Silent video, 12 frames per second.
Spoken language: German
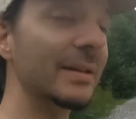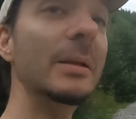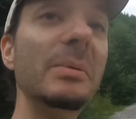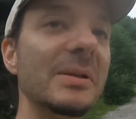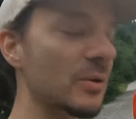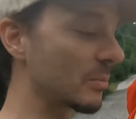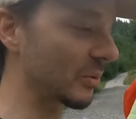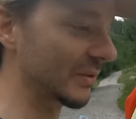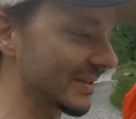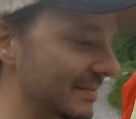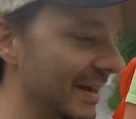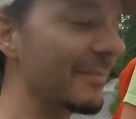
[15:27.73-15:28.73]
was sein
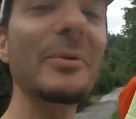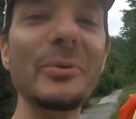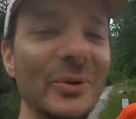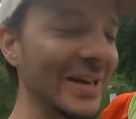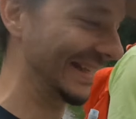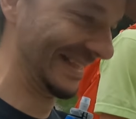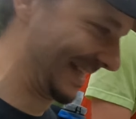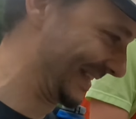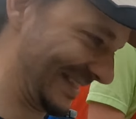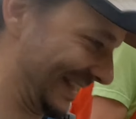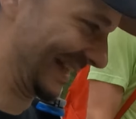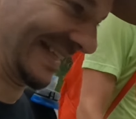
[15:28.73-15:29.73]
Lieblingskomponist wäre. Aber gut, okay, das
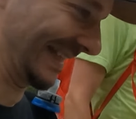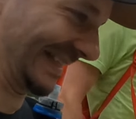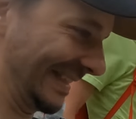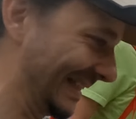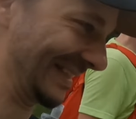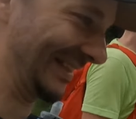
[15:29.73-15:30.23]
hat Aber